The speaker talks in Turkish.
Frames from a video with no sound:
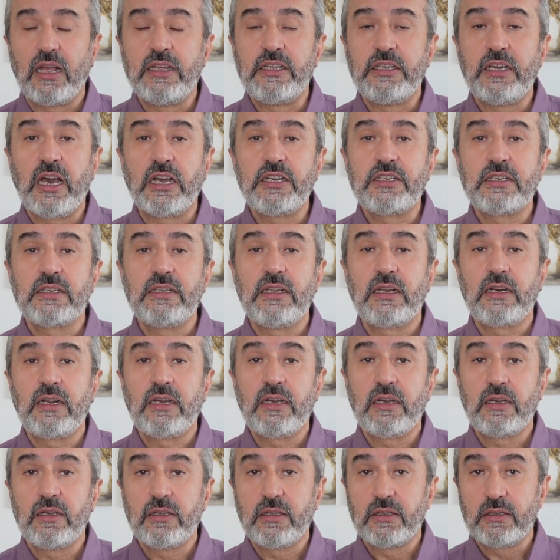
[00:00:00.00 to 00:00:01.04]

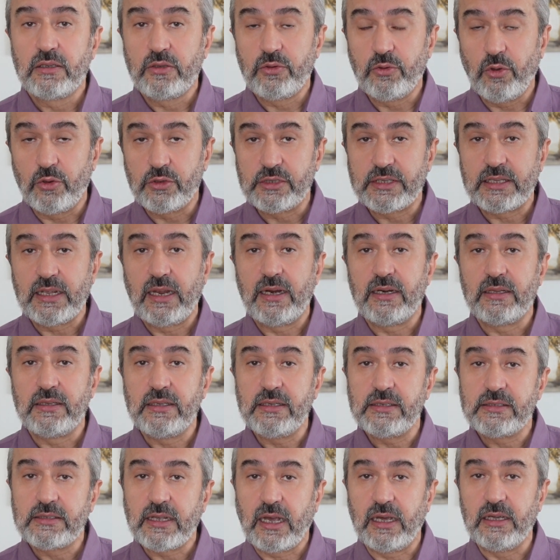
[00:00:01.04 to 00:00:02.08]
Yaşlara
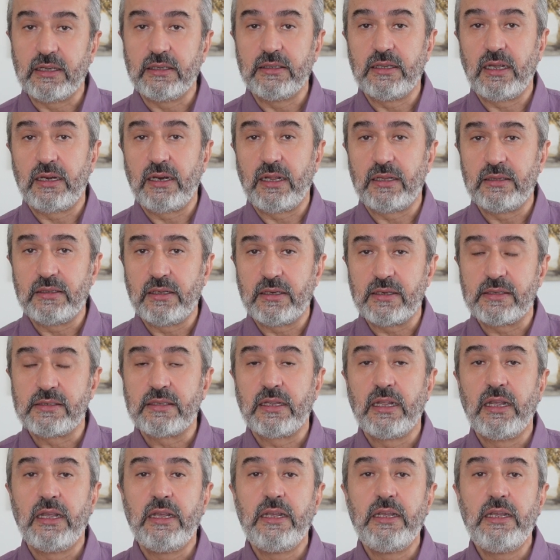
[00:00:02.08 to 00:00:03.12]
gösterdiği saygıdan anlarız
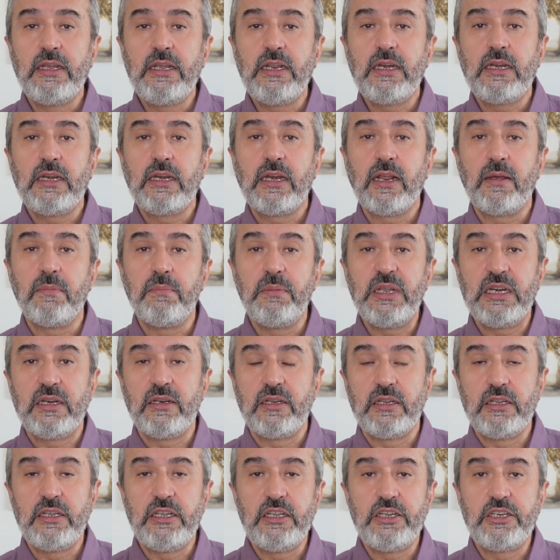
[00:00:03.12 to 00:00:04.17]
inne
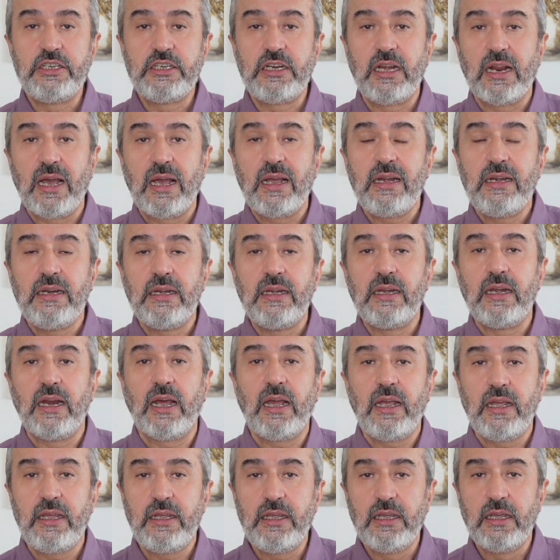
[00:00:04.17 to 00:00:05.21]
min
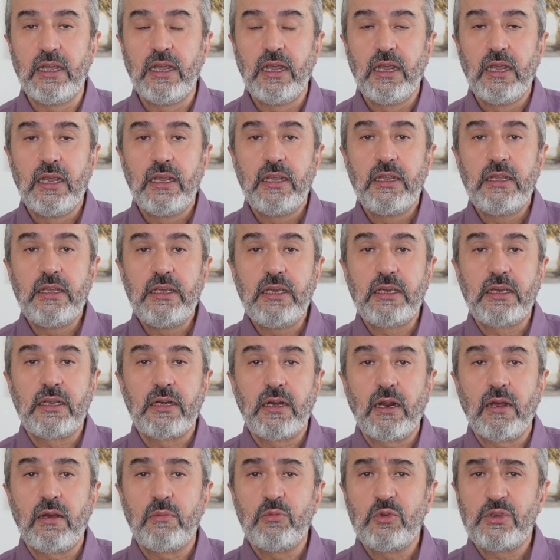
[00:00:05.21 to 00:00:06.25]
iclalillahi
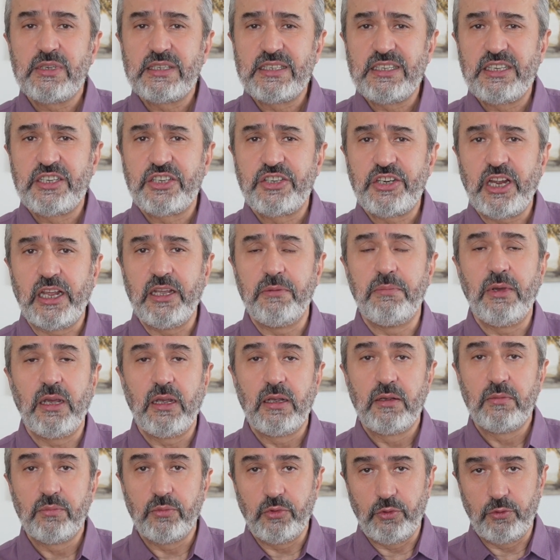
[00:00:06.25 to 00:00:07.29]
ikram zişşeybe
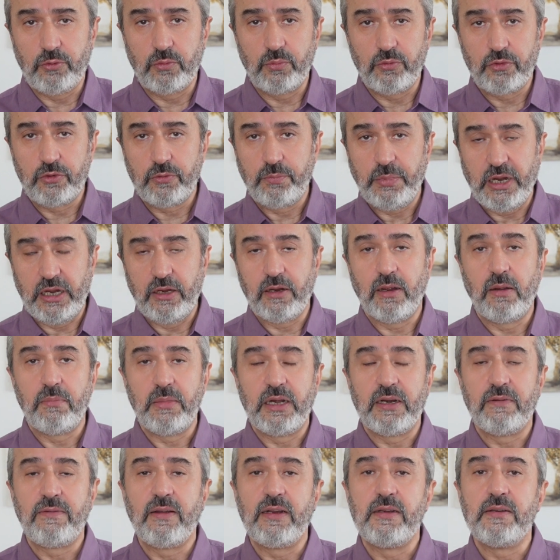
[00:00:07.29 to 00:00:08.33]
buyurmuş
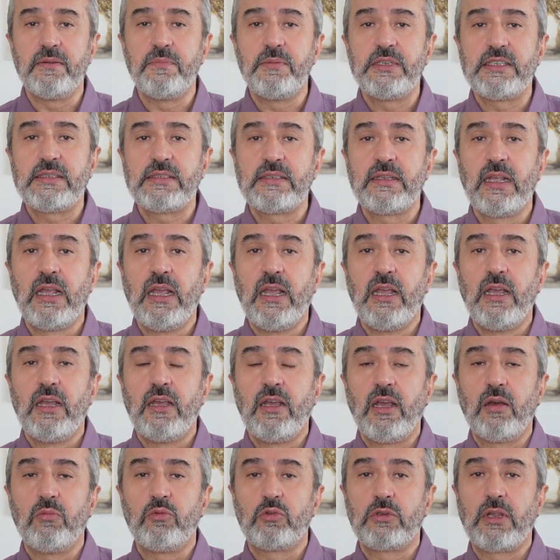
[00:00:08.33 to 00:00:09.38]
Peygamber Efendimiz.
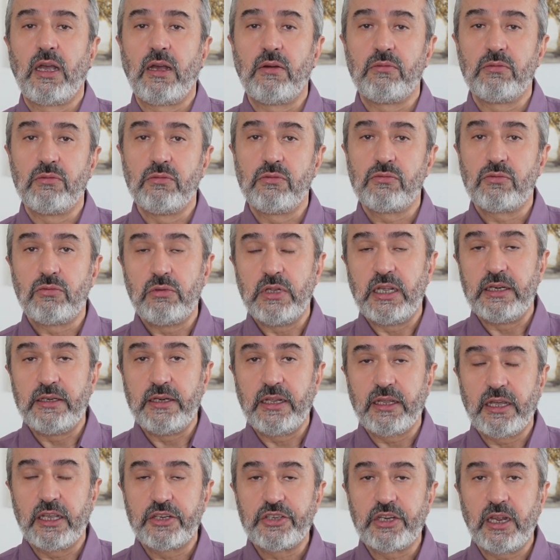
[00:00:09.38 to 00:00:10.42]
Ebu Davud'un
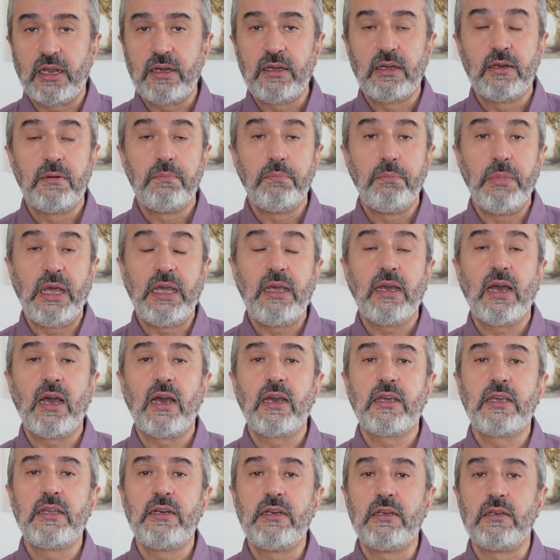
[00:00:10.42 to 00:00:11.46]
sünneninde geçen
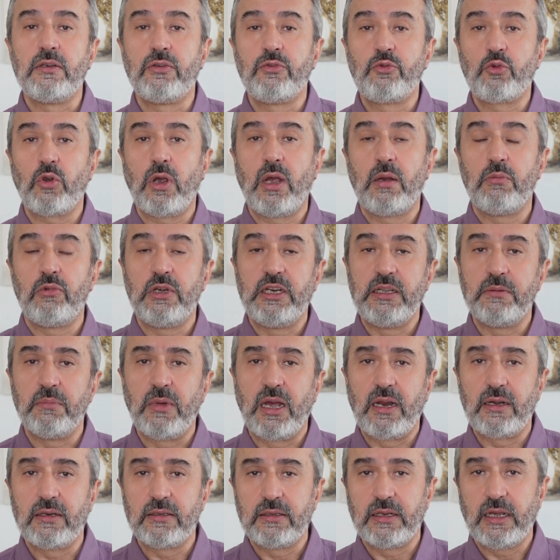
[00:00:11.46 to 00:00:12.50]
Beyhaki'nin şu abul
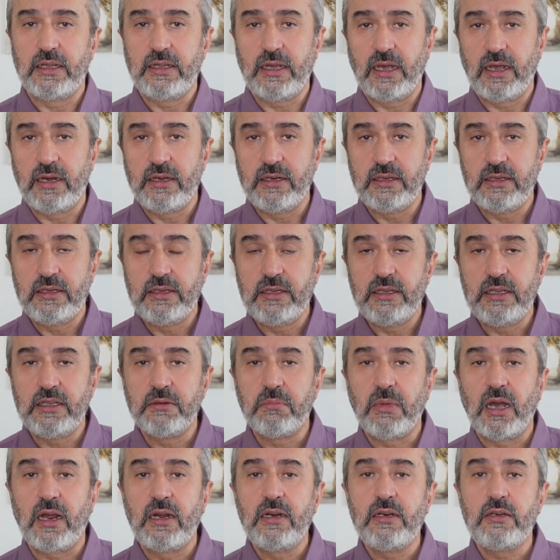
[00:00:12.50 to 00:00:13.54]
imanında yani
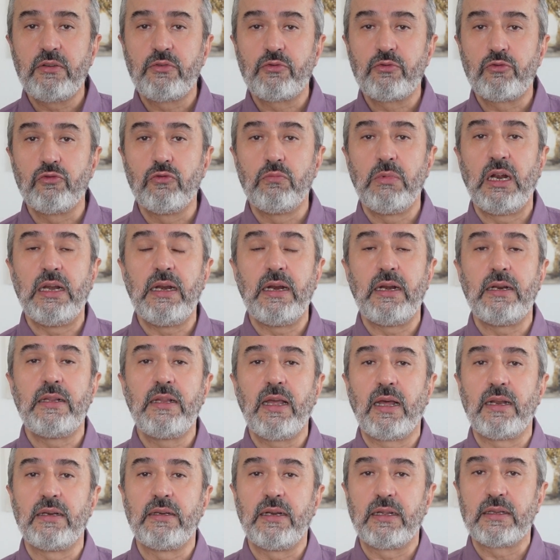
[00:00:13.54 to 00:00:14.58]
imanın şubelerini
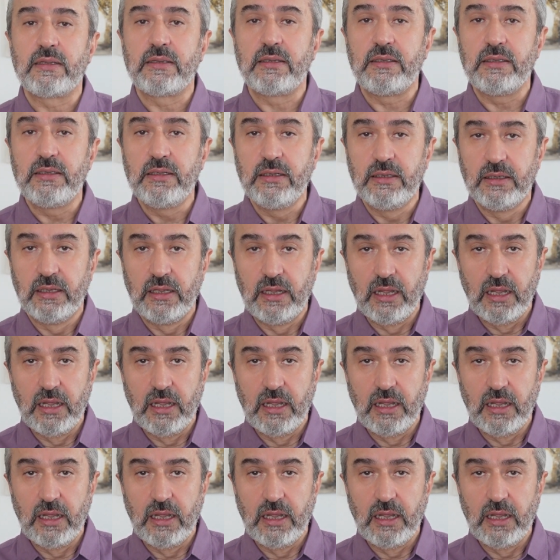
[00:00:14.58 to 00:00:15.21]
anlattığı